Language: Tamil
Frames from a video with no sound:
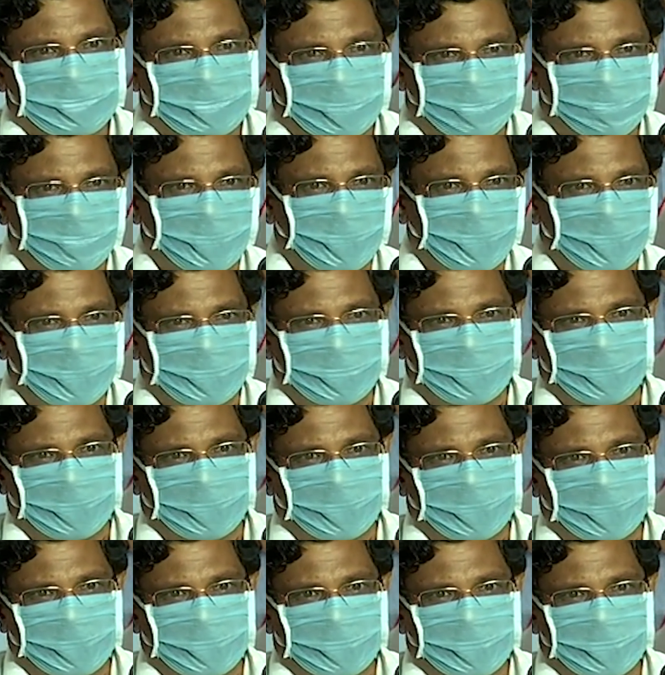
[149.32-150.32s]

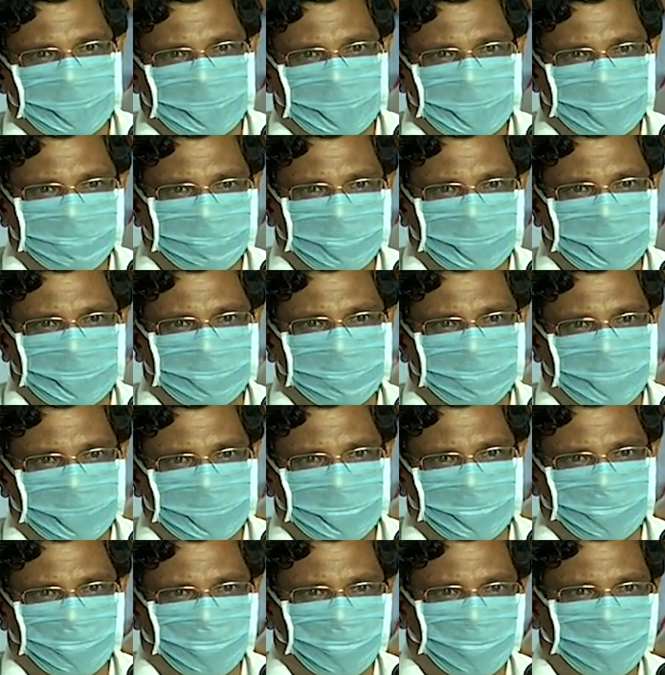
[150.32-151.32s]
தமிழ்நாட்டில் நம்ம அந்த
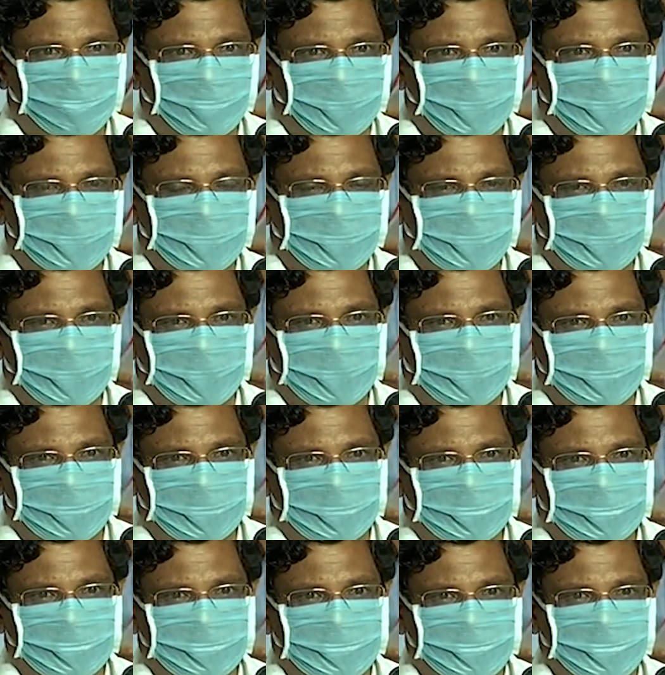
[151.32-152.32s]
மருத்துவ உபகரணங்களை
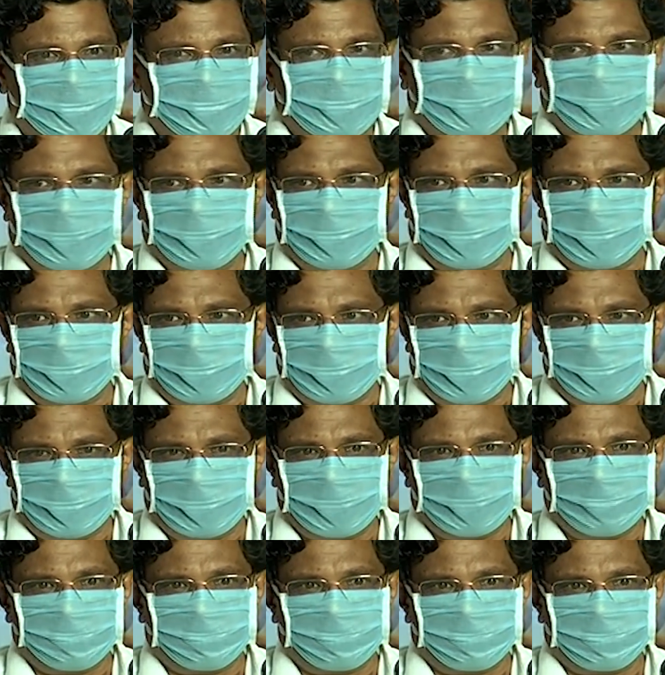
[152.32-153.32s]
டிஎன்
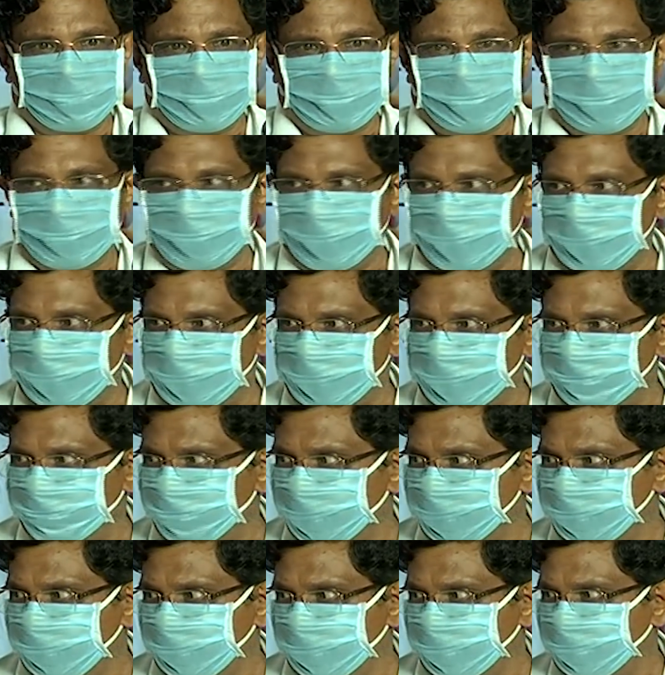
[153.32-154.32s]

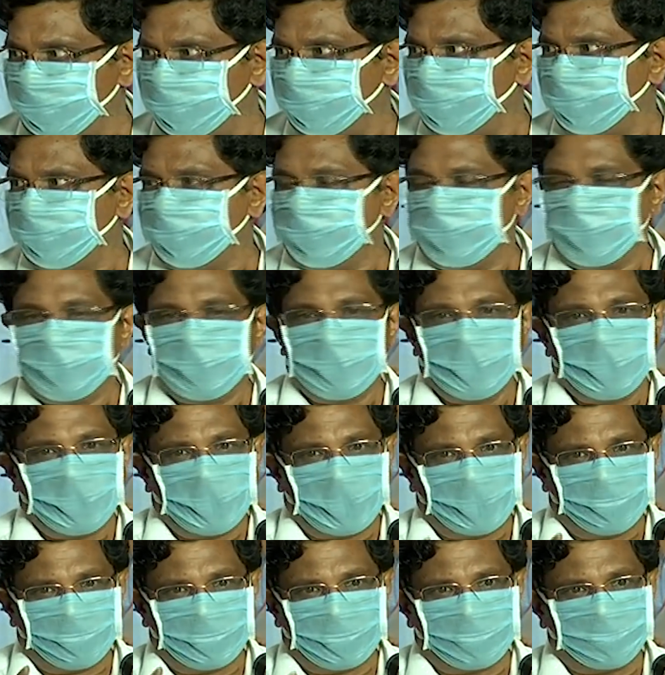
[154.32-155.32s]
எம்எஸ்சி
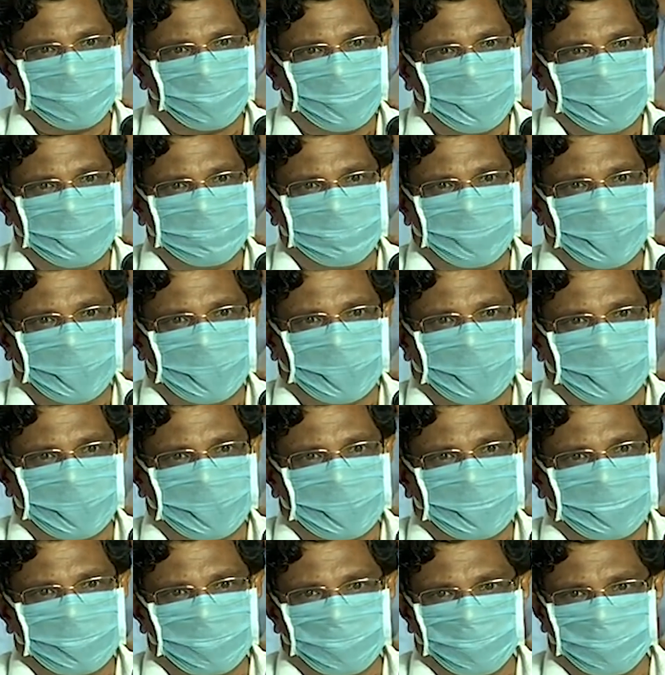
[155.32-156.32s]
அவங்க மூலியமாக
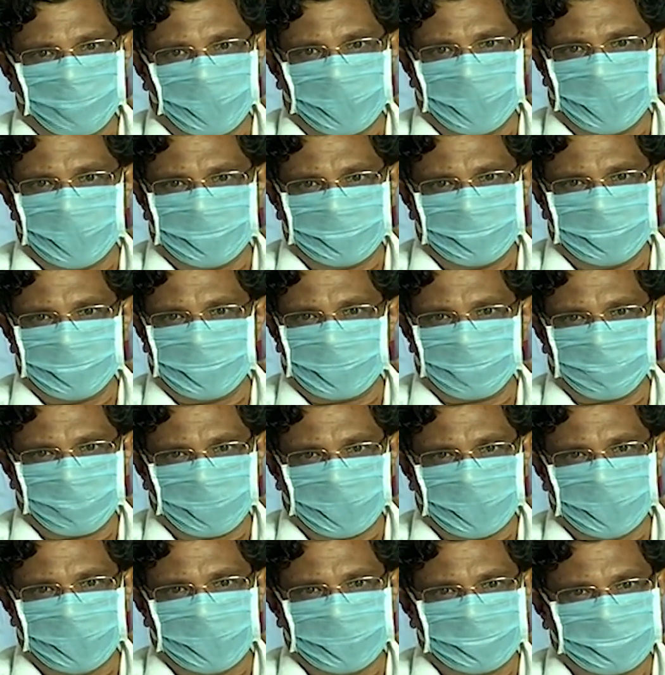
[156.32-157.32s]
உமாநாத்துங்கிற
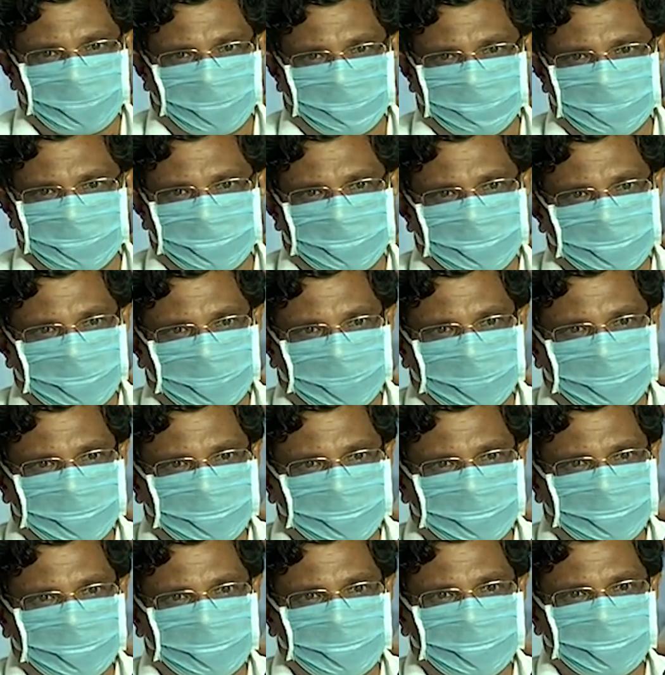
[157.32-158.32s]
ஒரு ஐஏஎஸ் ஆஃபீஸர் இருக்கார்
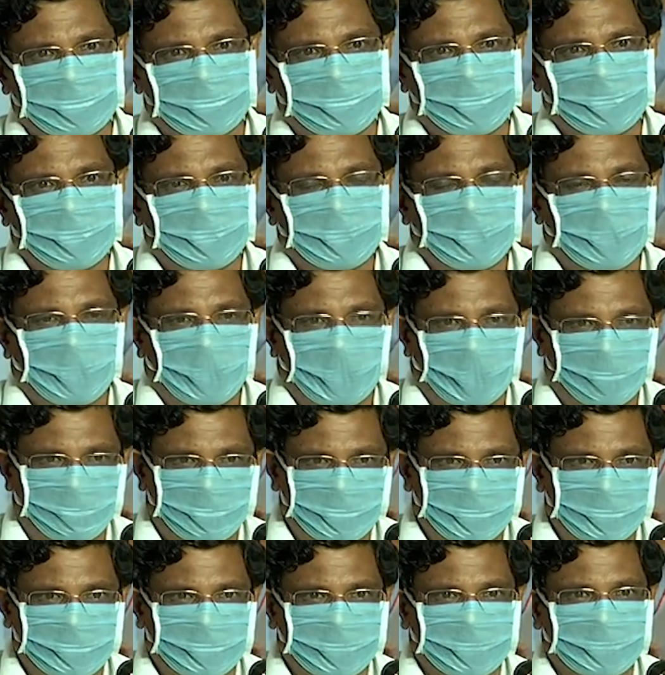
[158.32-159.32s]

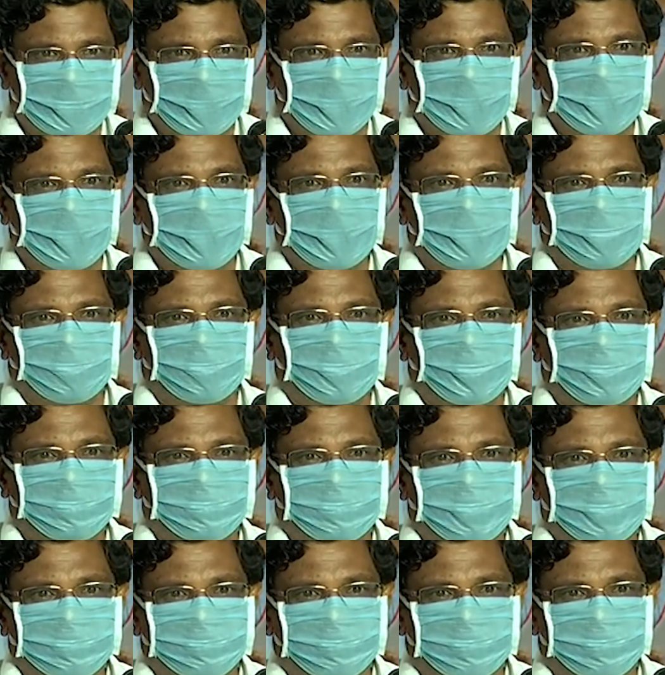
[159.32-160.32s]
அவர் இதற்கான ஒரு
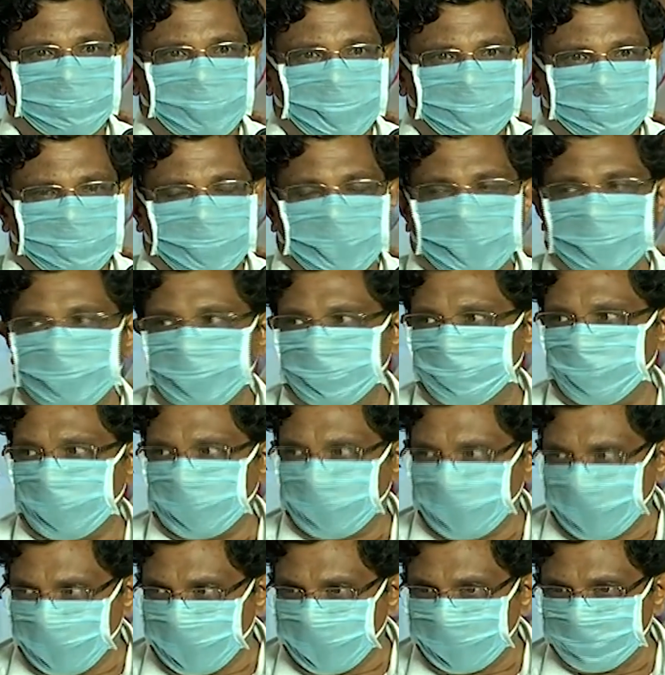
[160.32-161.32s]
ப்ரி ப்ரிப்பரேட்டரி
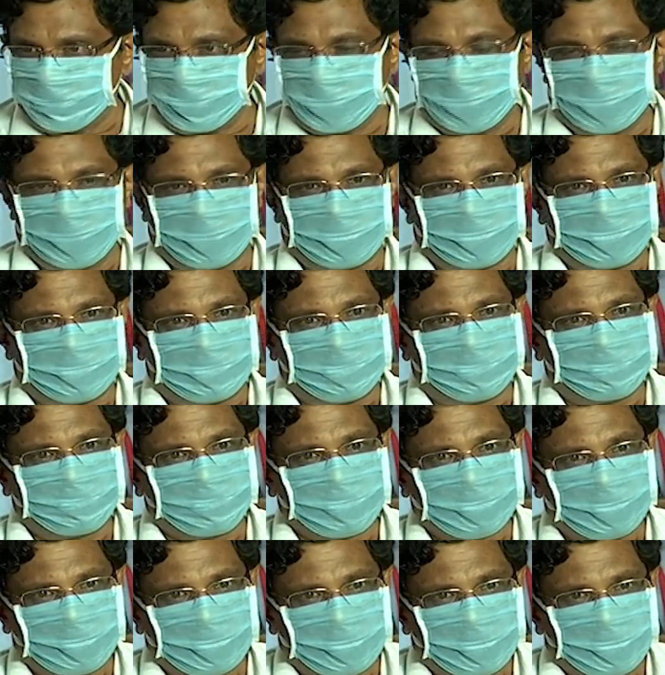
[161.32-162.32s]
ஒர்க்கை ஆரம்பிச்சிட்டார்
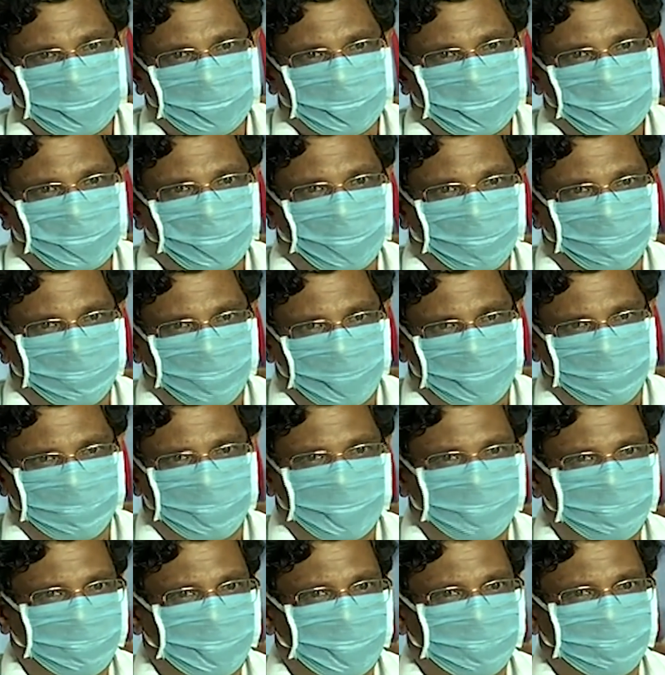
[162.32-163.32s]
ஸோ
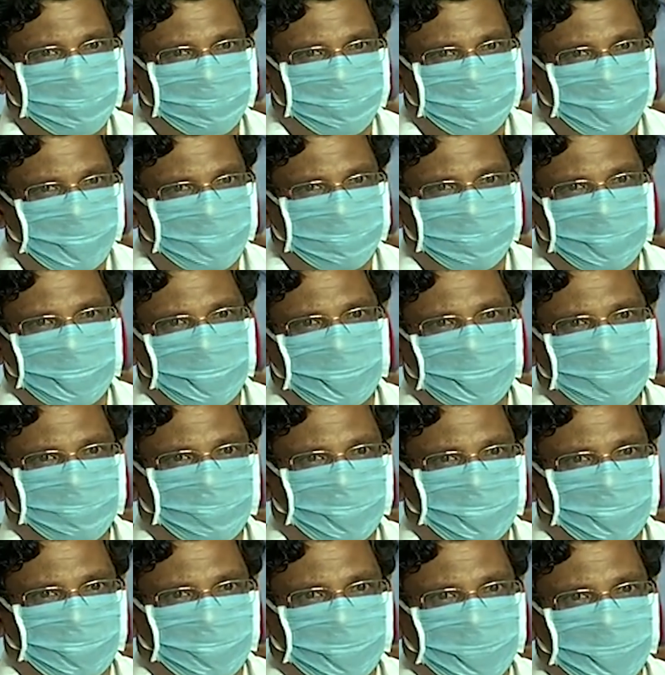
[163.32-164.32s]
பிபிபி பிபிஇயை
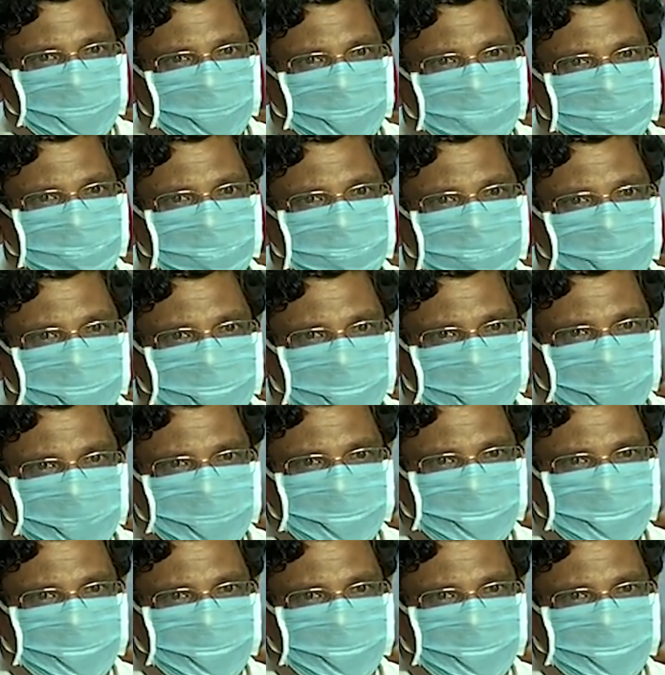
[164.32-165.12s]
பொறுத்த வரைக்கும் நம்ம மத்திய